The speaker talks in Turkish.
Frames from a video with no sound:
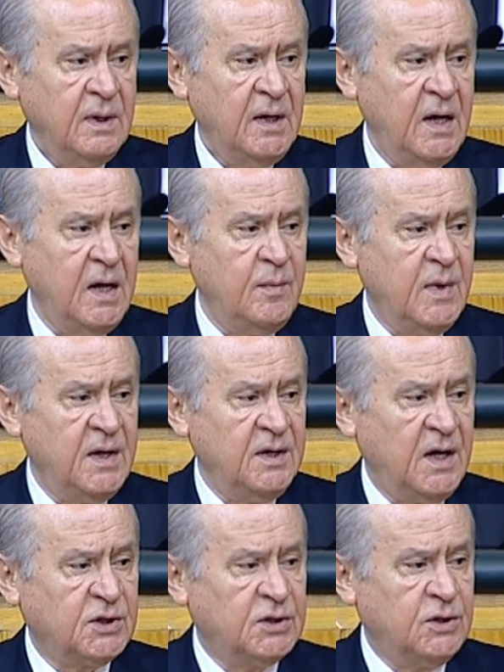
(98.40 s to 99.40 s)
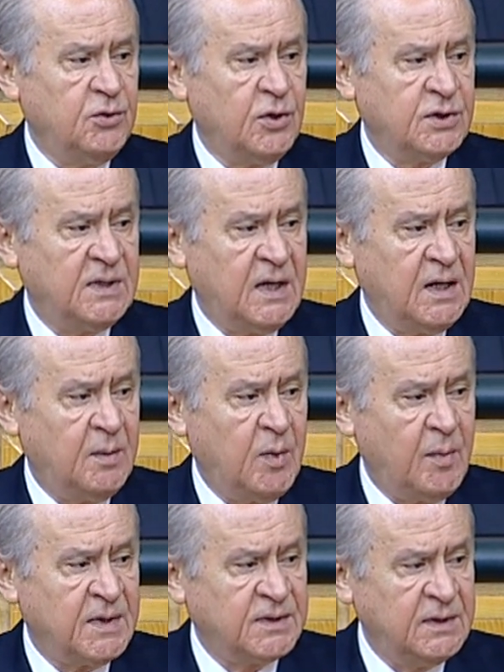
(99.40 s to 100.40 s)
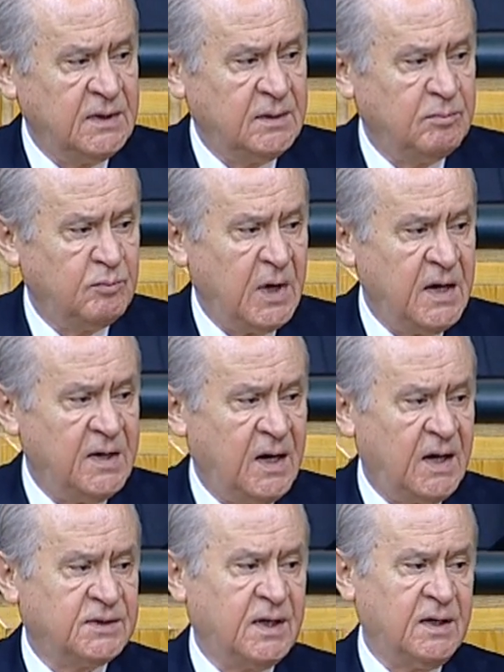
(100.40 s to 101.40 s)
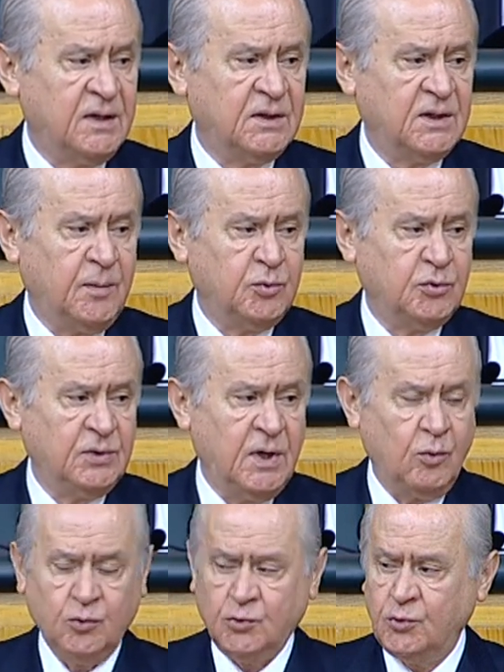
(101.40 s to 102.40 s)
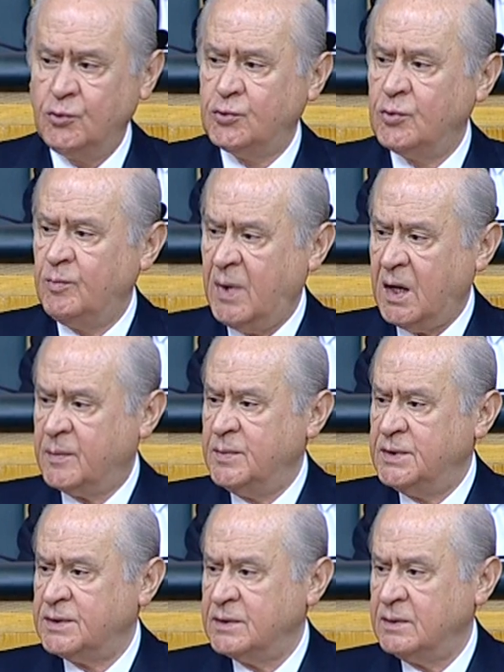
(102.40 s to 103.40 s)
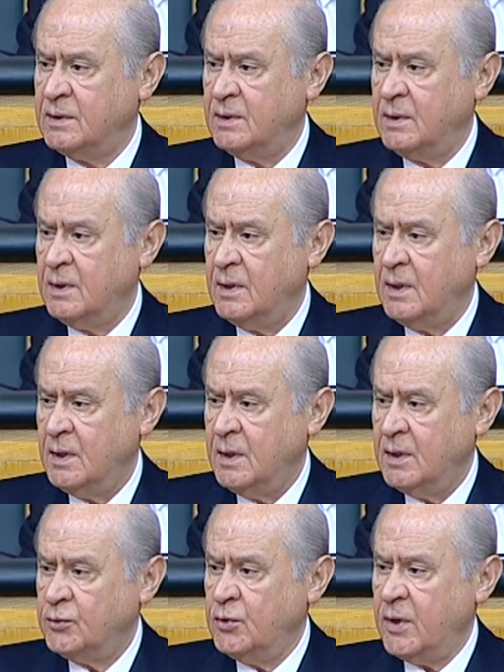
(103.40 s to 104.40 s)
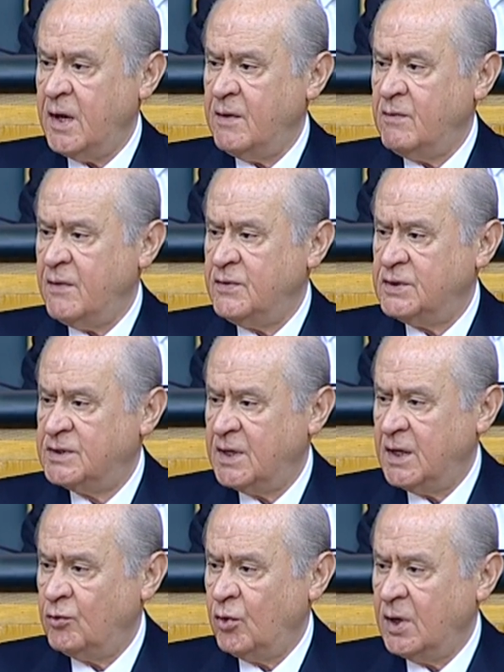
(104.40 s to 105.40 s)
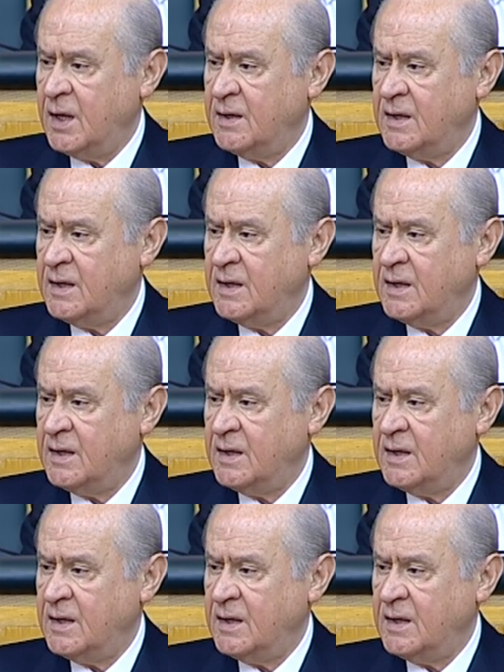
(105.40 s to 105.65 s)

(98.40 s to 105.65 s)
Eymen yaşlı gözlerle babasının bayrağı sarılı tabutuna uzun uzun bakmış, gören ve vicdanı olan